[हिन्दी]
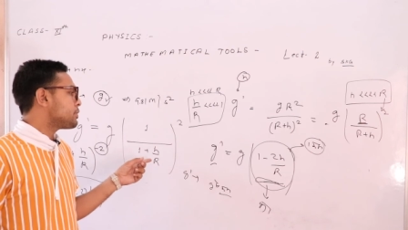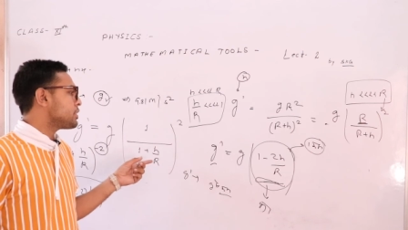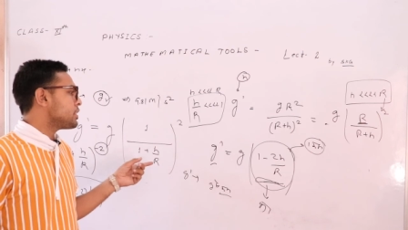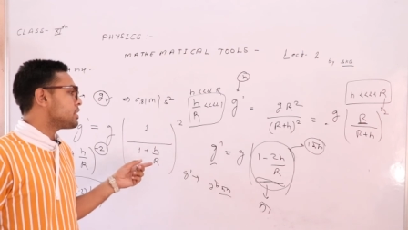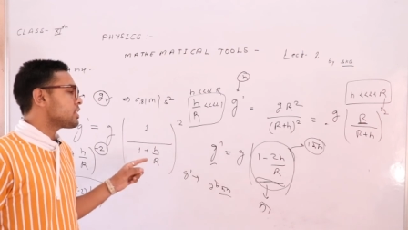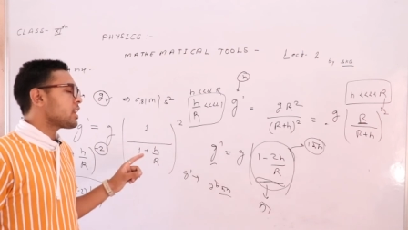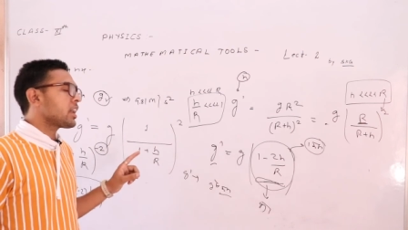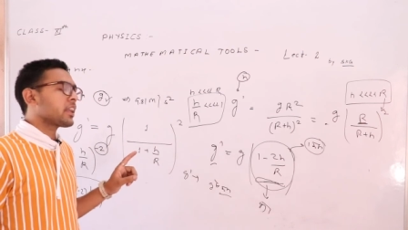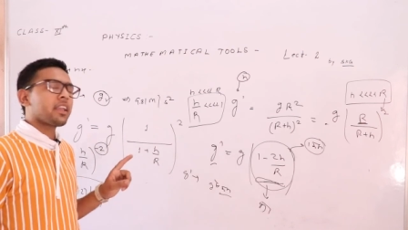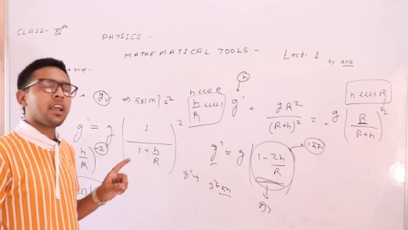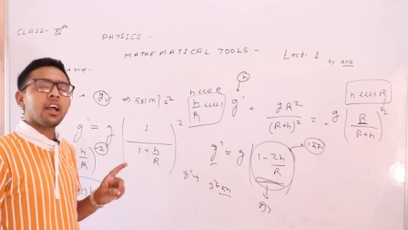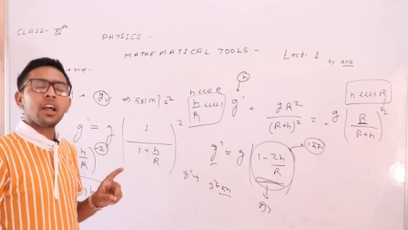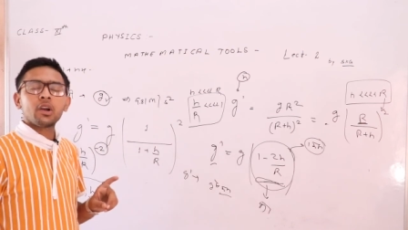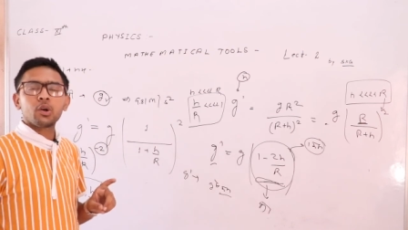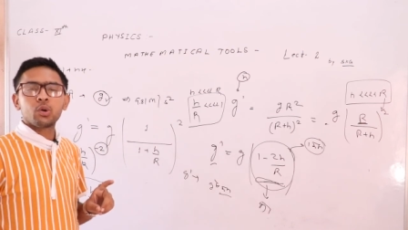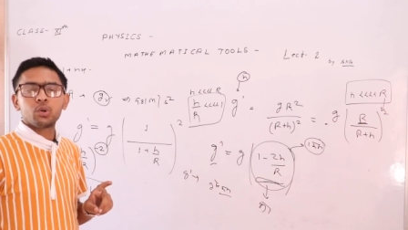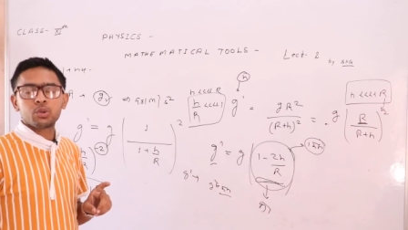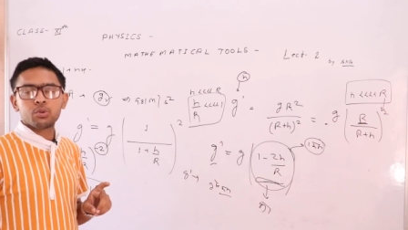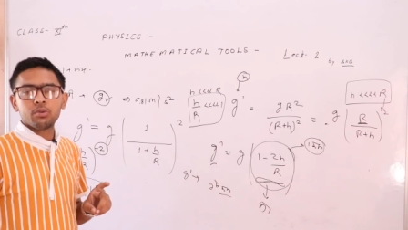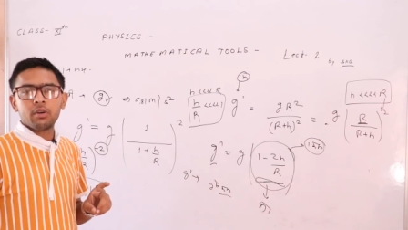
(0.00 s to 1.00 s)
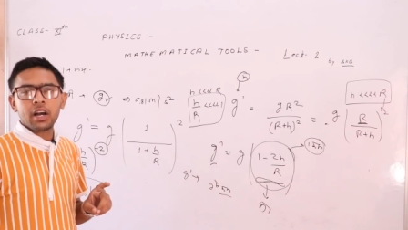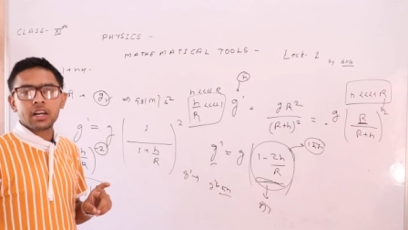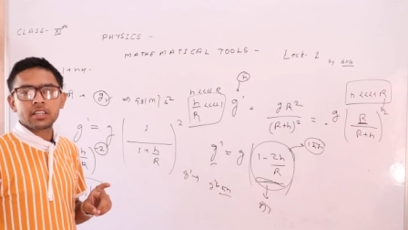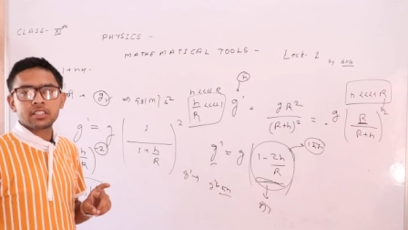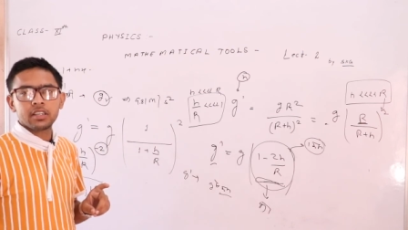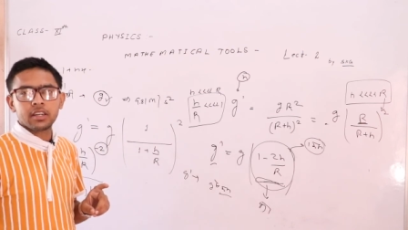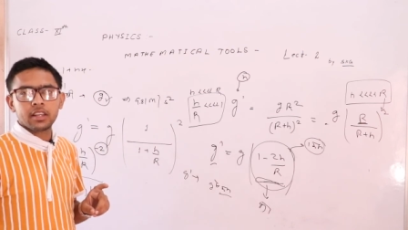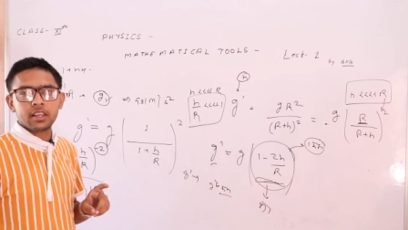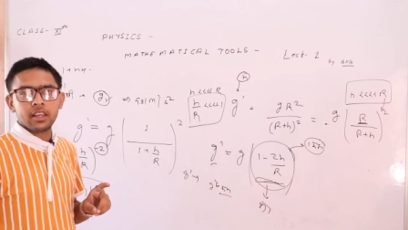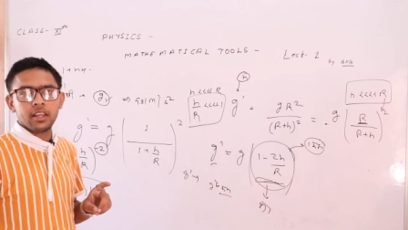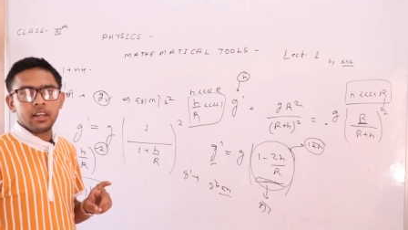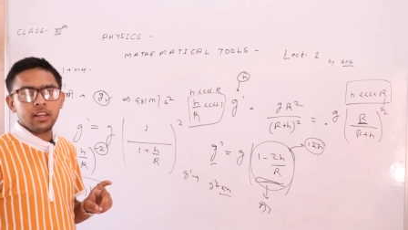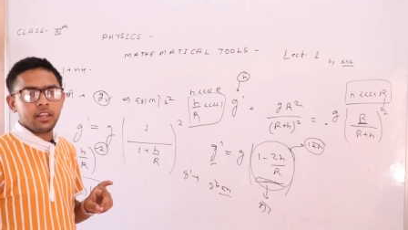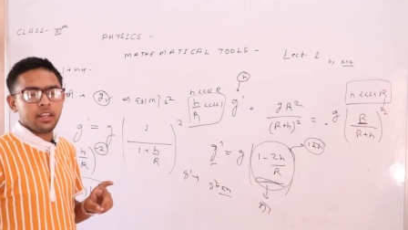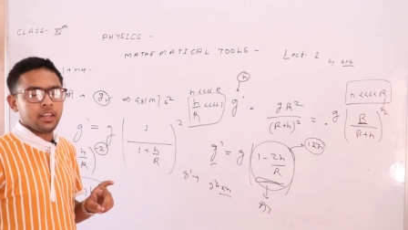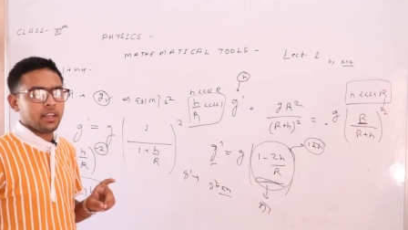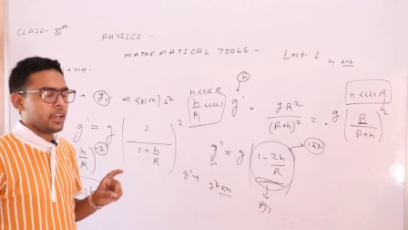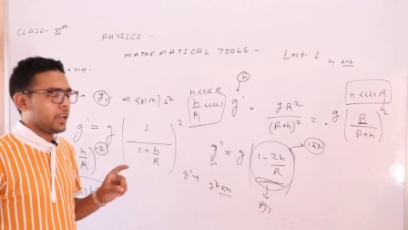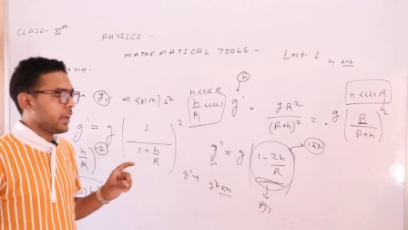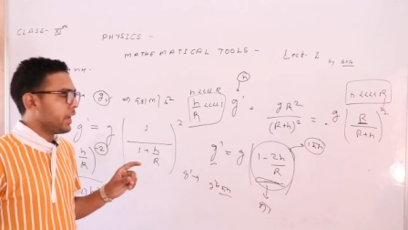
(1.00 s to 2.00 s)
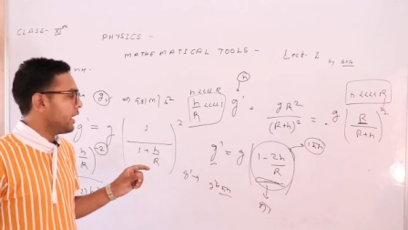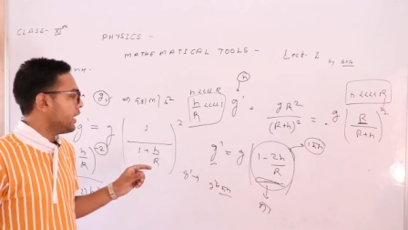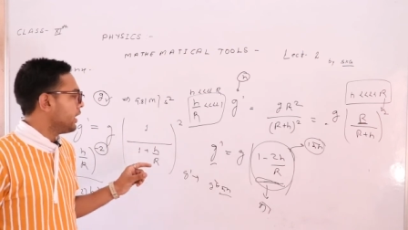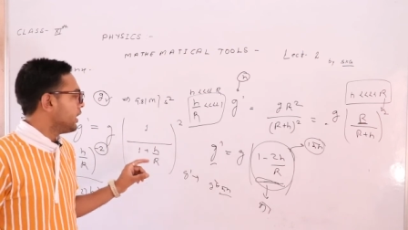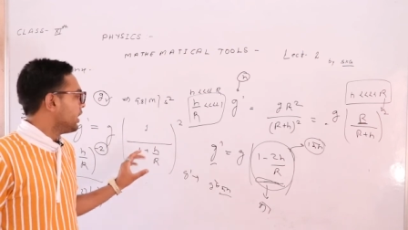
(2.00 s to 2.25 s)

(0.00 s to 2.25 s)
चीजें क्या गुरुत्वाकर्षण के लिए है